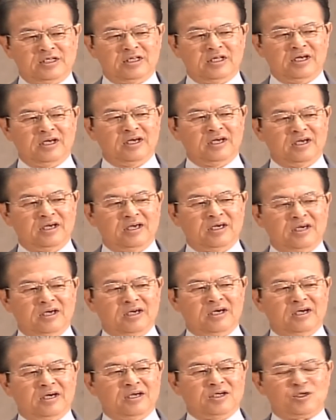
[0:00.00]
て、
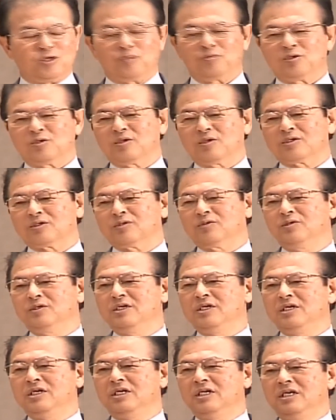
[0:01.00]
人々はそこ
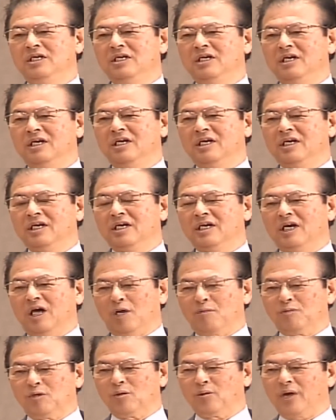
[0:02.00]
に行き、
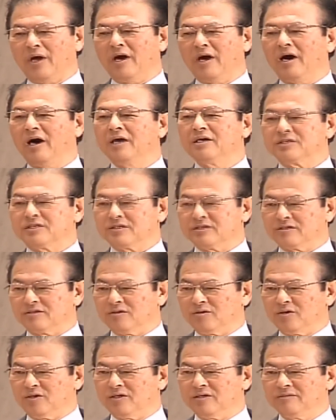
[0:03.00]
神を礼拝する
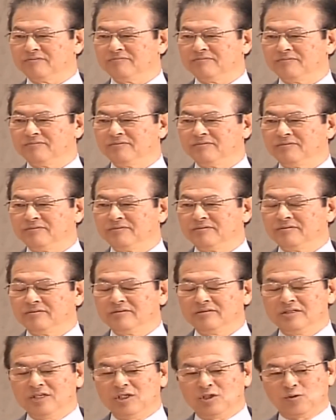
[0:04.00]
という。
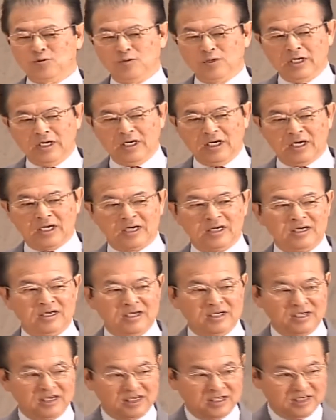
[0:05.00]
で、そこから
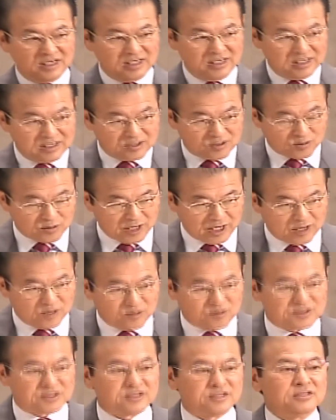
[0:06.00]
土台
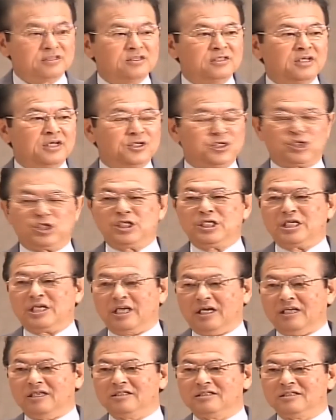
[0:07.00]
を作って神
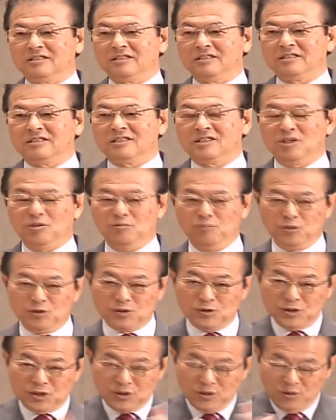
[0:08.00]
殿。で、もう
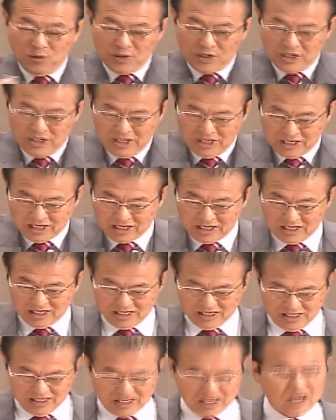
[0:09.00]
少し大きな
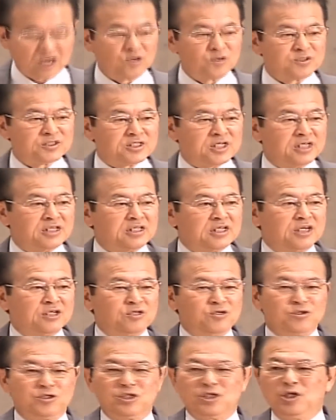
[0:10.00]
この全
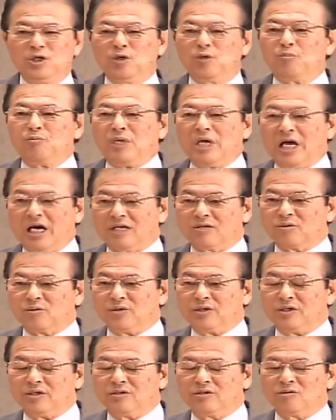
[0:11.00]
体としての宮
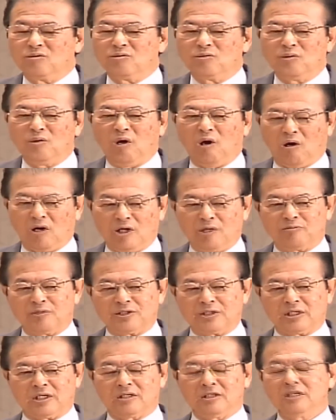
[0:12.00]
ということがあり
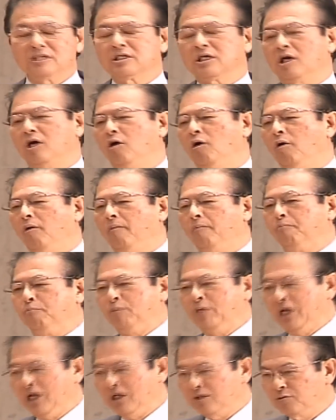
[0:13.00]
ます。ですから、
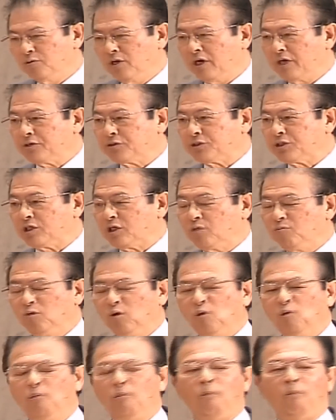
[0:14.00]
宮と訳して
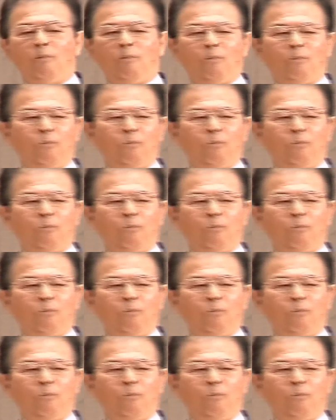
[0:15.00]
も、